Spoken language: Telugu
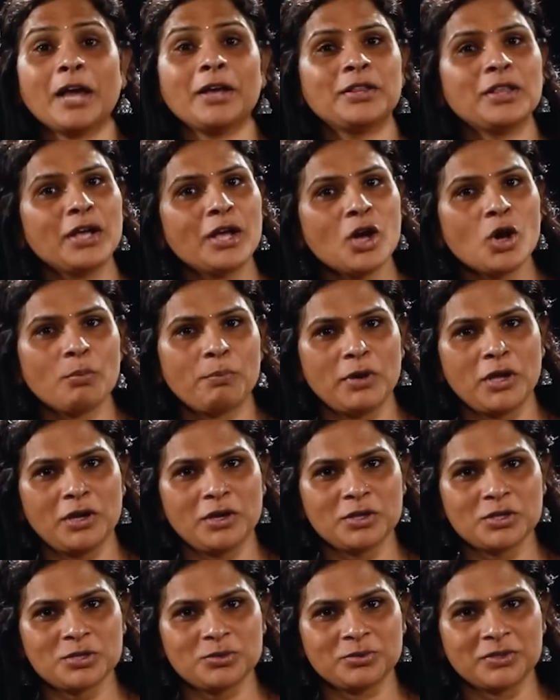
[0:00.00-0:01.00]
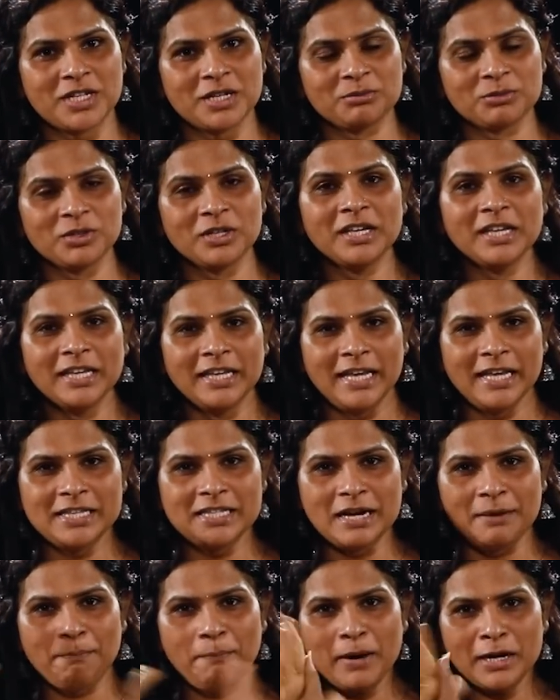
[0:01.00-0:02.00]
ఆయుధంగా ఉపయోగించుకుంటాము ఈ
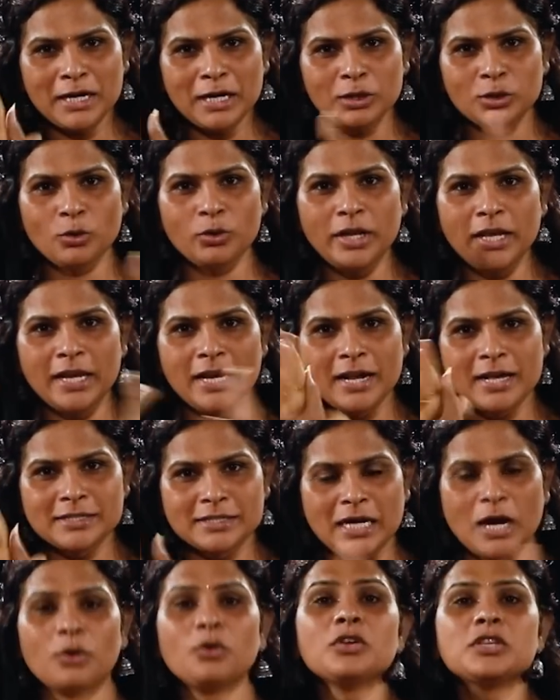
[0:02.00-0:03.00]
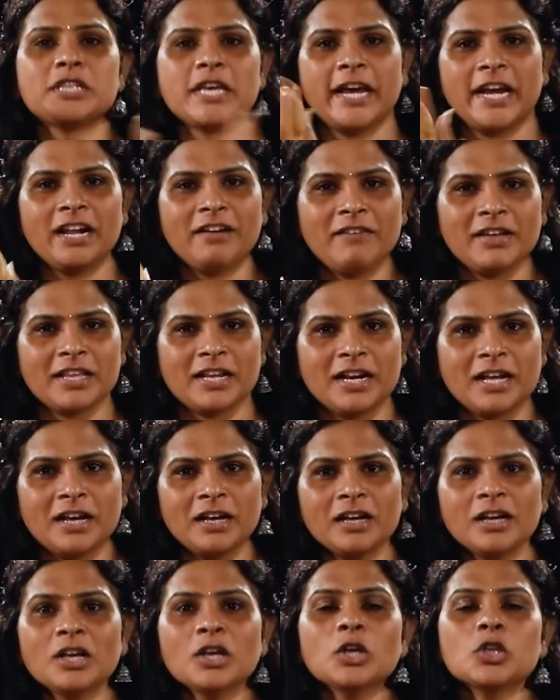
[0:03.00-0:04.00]
చప్పట్లతోనే ఇలా సౌండ్ చేయడం వలన
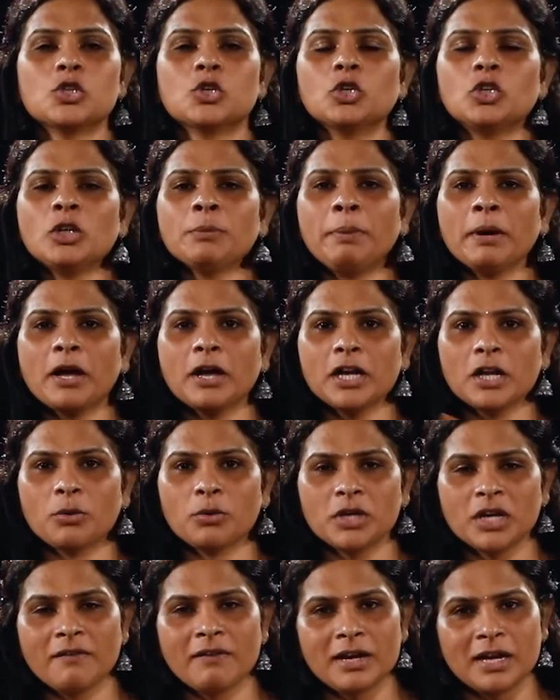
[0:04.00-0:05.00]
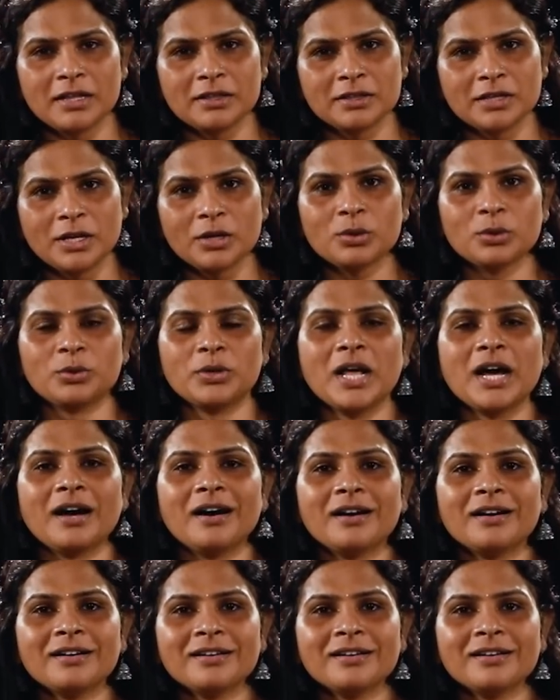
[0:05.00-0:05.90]
చుట్టుపక్కన ఉన్న వాళ్ళందరూ కూడా